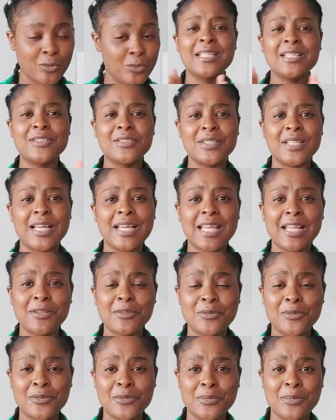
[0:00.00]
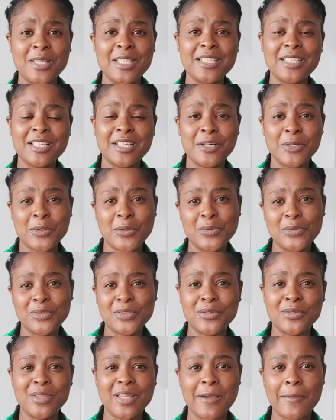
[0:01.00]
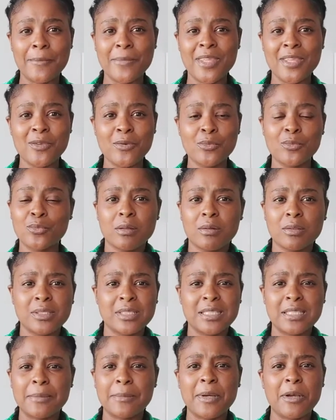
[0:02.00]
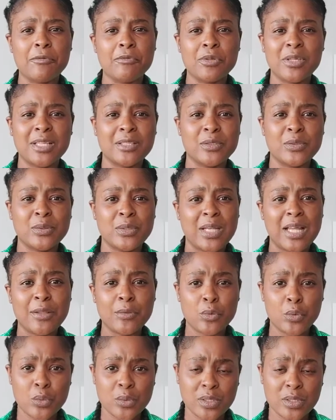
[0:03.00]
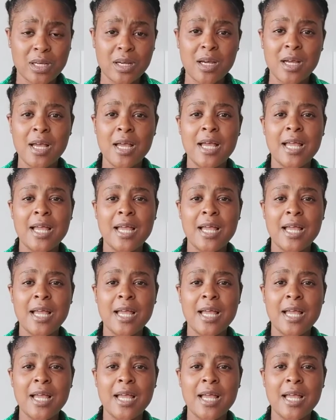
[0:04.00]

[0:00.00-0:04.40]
Il y a de cela quelques semaines, j'ai rencontré une amie. On s'était pas vu il y a de cela deux ans.